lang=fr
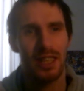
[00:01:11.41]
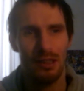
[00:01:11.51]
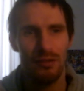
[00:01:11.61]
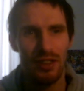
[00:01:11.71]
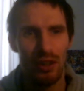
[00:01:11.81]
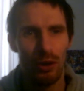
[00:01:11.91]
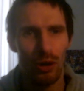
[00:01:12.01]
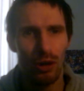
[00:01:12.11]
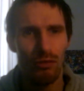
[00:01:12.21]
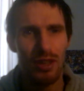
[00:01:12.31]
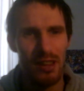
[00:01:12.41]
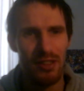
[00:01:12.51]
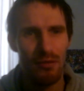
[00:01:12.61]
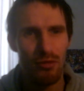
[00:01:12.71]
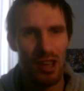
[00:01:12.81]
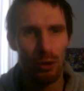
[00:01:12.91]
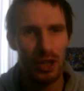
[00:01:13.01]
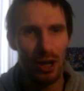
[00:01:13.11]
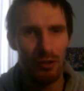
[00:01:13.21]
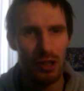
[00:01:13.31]
quelle vidéo ou qu'est-ce qui vous a
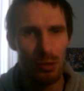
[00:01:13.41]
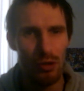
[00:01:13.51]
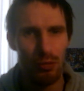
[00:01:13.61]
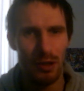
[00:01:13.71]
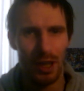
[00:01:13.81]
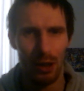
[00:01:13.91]
donné envie de me suivre.